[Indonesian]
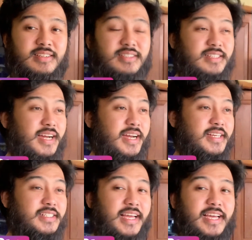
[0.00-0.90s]
ya
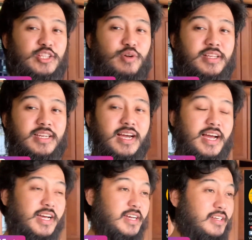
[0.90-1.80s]
guys kayak gitu
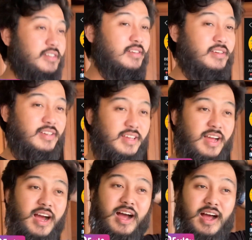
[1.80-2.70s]
aja
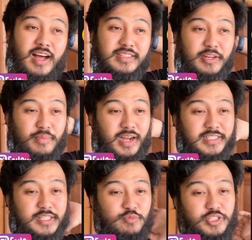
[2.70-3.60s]
Uh, terima
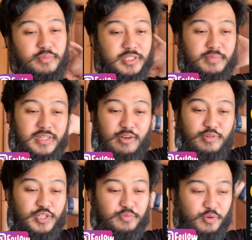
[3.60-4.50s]
kasih buat teman-teman yang
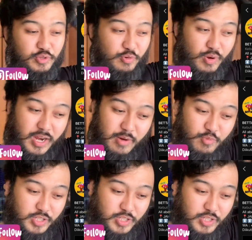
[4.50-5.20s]
udah support gua, buat